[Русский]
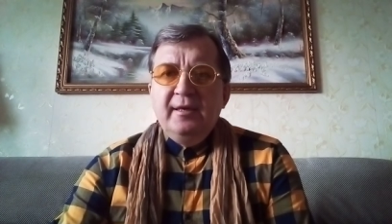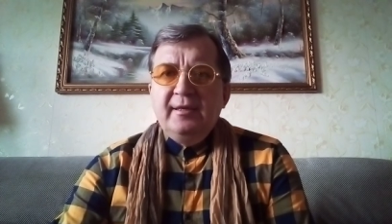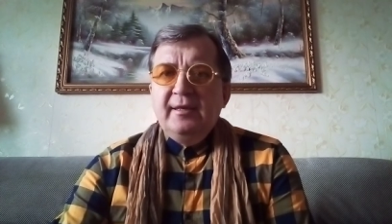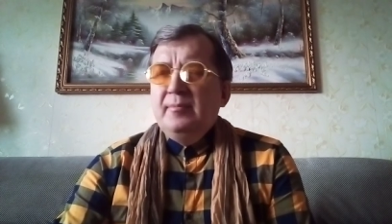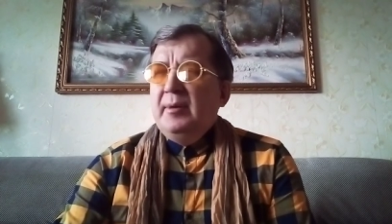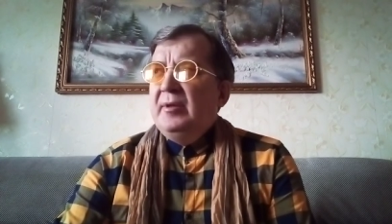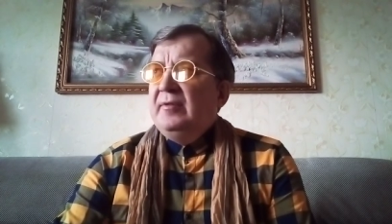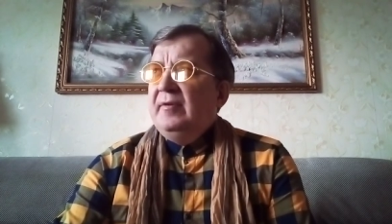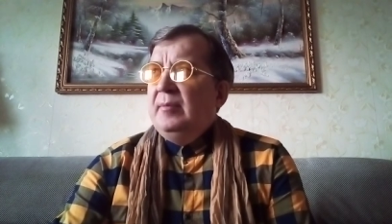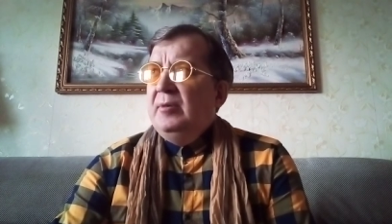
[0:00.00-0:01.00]
на данный
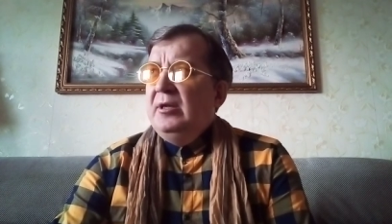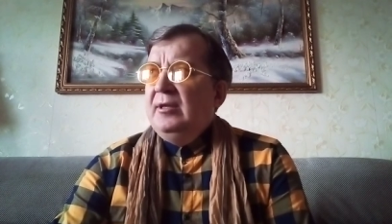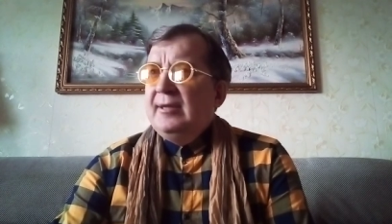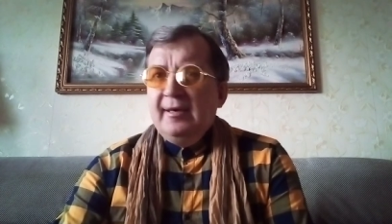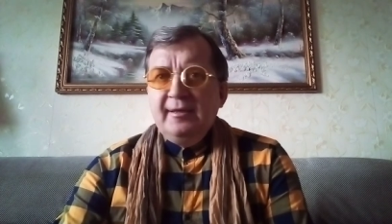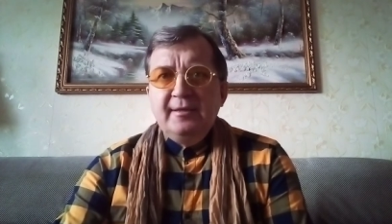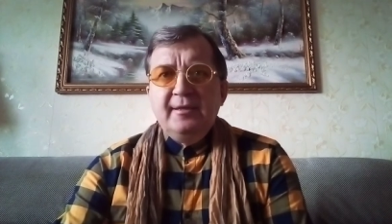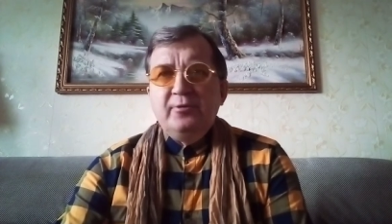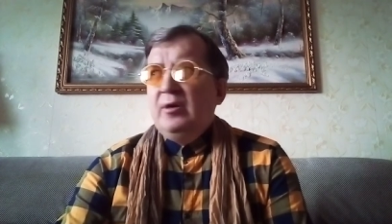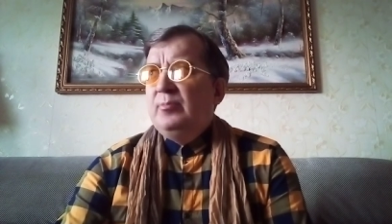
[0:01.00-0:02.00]
момент времени. Итак,
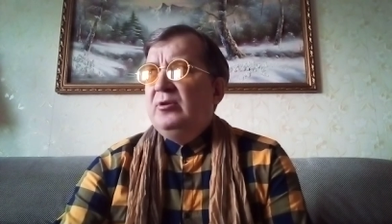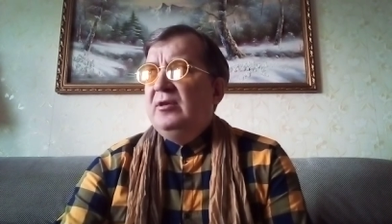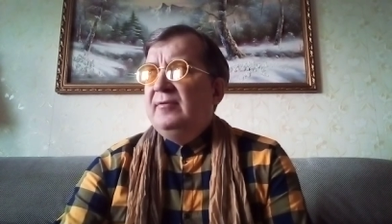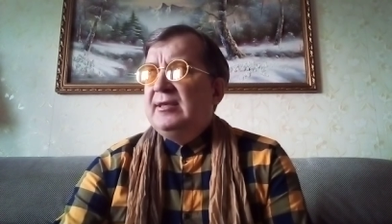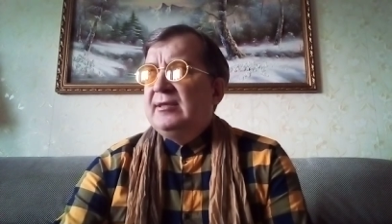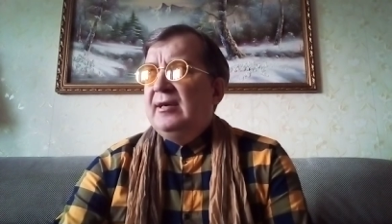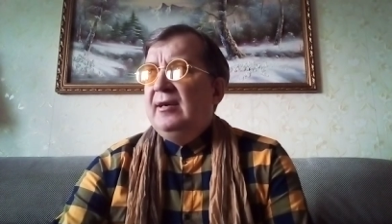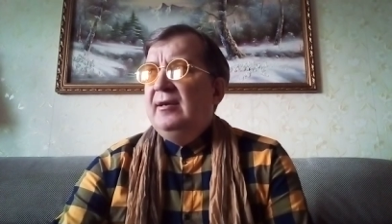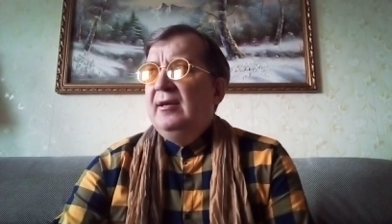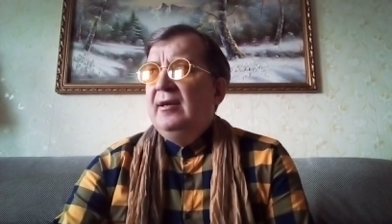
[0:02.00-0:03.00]
если свободные войска